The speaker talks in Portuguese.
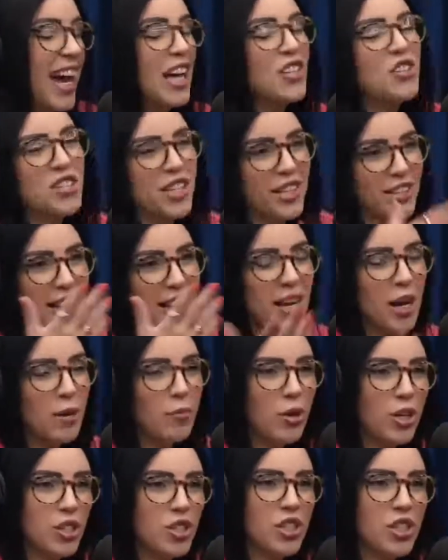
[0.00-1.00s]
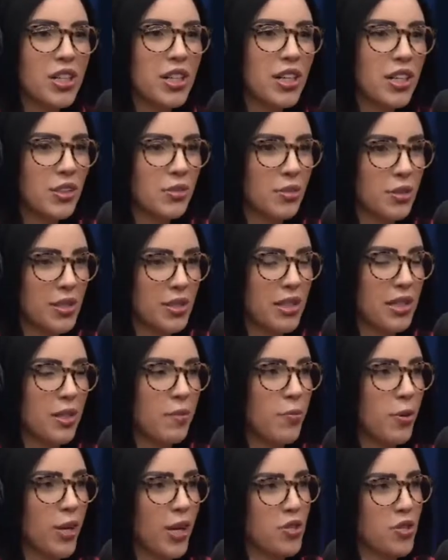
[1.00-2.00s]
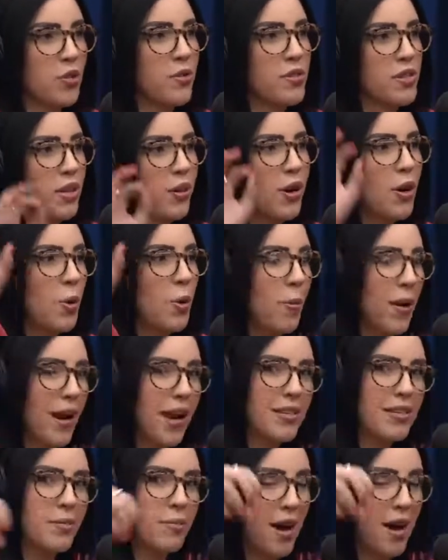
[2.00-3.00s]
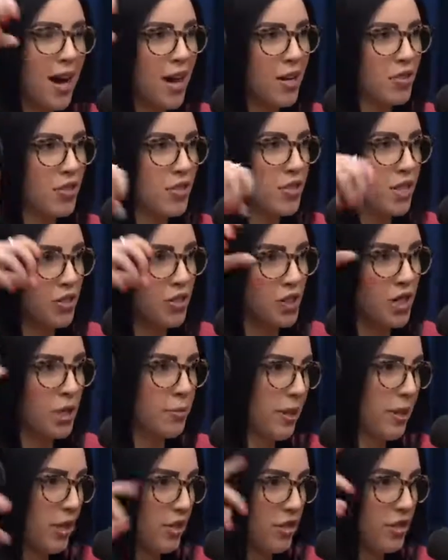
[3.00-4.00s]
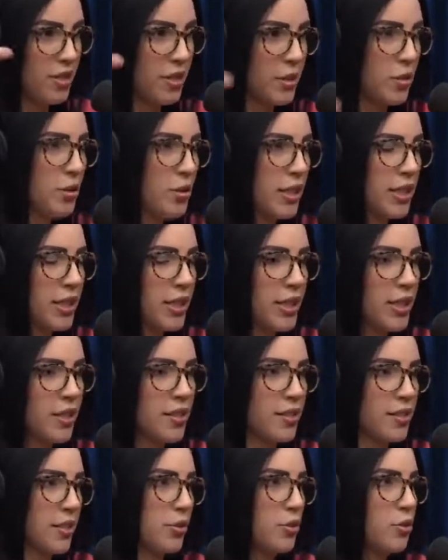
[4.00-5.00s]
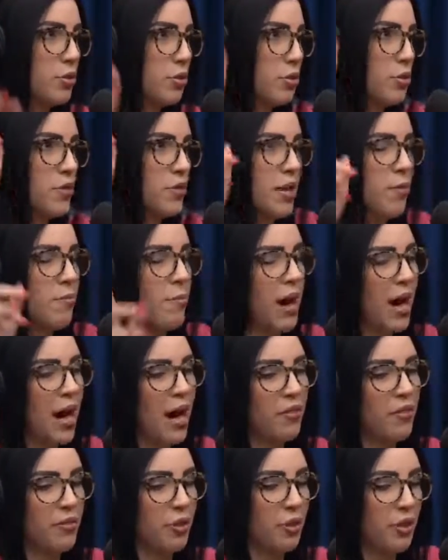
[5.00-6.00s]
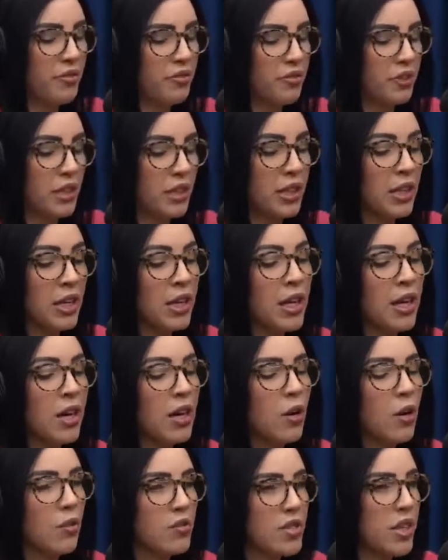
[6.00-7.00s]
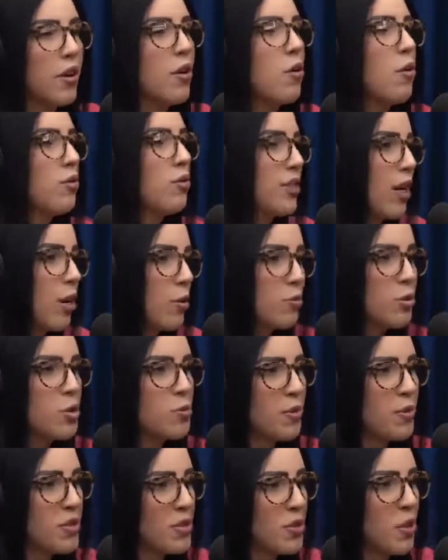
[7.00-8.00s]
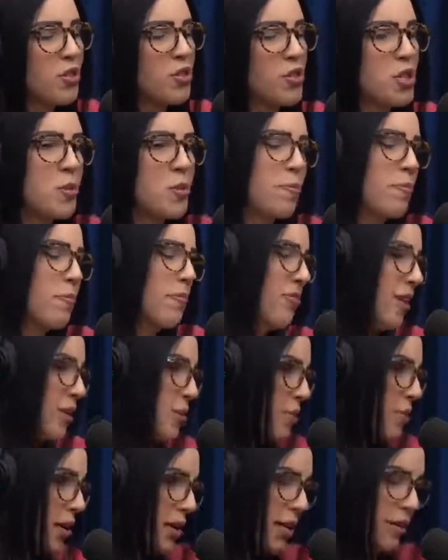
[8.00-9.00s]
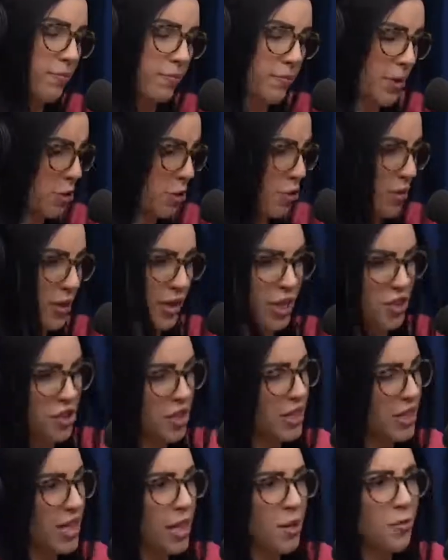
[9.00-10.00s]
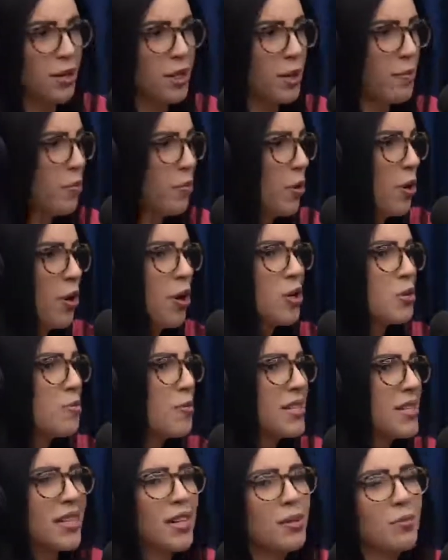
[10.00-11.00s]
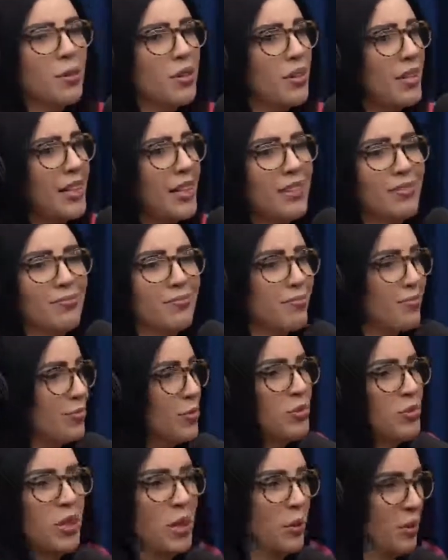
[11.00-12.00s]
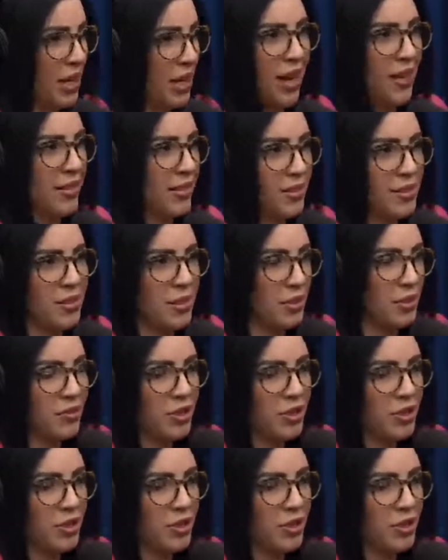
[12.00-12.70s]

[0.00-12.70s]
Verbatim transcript: A gente até acabou achando, assim, porque a gente conseguiu recuperar as imagens das câmeras de segurança, do, do, semáforo, enfim. Conseguiu encontrar algumas pessoas, a gente fez uma, prestou uma queixa-crime depois, mas acabou que não deu em nada, assim, uhum.